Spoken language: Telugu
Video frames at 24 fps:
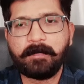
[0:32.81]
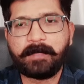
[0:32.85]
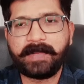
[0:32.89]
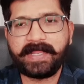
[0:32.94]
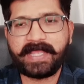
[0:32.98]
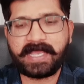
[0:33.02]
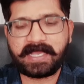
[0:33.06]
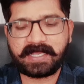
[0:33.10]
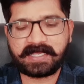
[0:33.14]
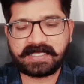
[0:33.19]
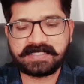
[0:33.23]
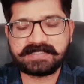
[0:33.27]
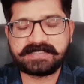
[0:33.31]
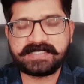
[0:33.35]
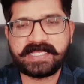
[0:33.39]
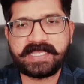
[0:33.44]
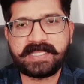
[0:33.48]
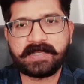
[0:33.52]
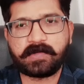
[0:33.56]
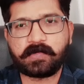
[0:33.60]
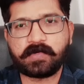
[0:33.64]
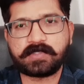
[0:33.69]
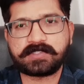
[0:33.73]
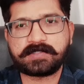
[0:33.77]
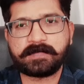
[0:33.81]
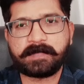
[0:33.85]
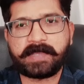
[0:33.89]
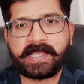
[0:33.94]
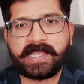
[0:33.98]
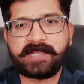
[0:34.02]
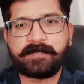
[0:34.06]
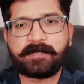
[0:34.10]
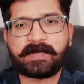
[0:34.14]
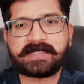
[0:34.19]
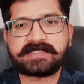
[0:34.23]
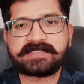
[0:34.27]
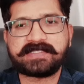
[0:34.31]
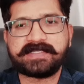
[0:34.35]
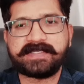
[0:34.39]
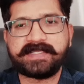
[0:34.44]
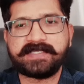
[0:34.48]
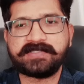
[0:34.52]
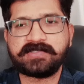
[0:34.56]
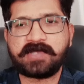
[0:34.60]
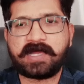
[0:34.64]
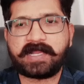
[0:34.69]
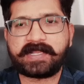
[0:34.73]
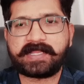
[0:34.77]
ప్రియాంక జైన్ కోసం ఎయిట్
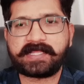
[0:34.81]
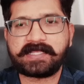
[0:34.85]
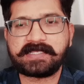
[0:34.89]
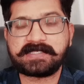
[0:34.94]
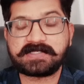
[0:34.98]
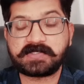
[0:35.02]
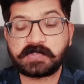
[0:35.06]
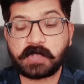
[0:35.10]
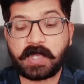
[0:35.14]
పర్సెంటేజ్ అట్లాగే